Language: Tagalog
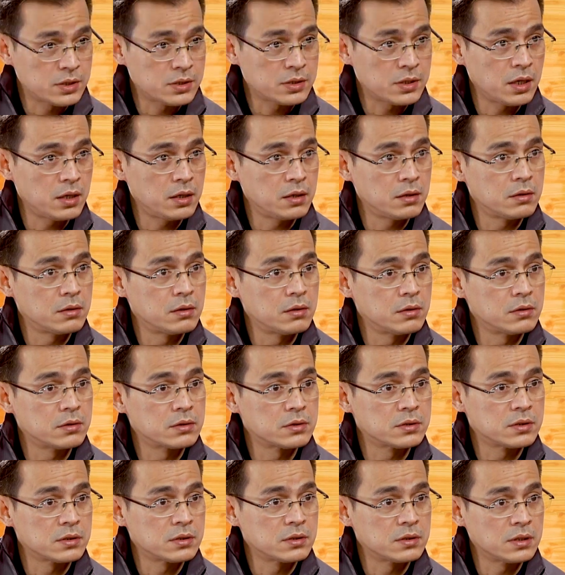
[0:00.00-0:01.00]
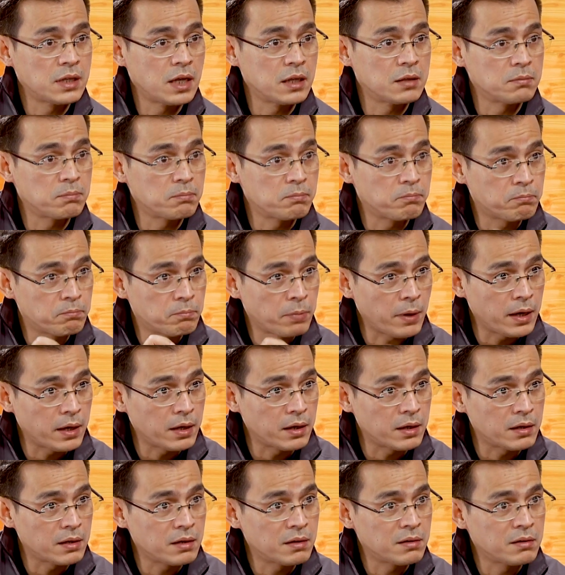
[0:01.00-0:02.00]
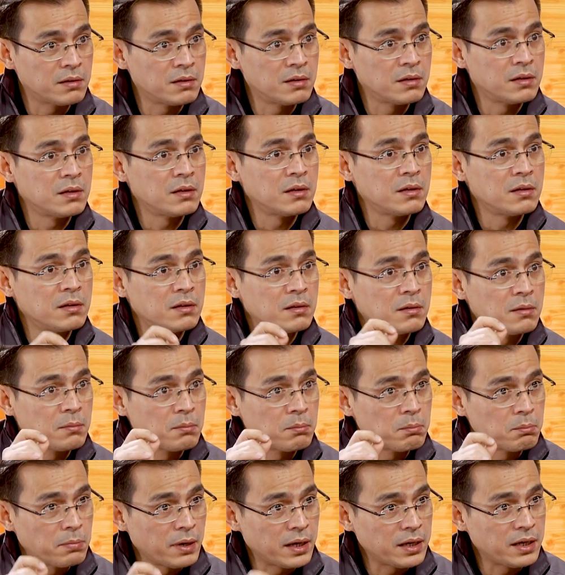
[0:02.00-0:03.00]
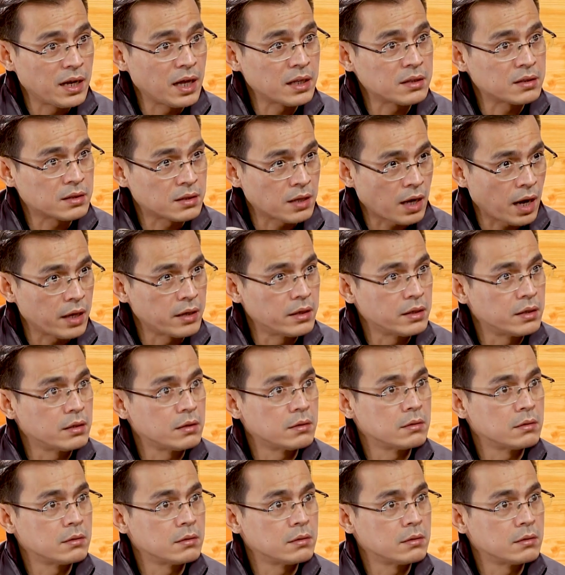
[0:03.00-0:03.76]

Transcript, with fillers: the saying goes, than fail not Why trying. trying.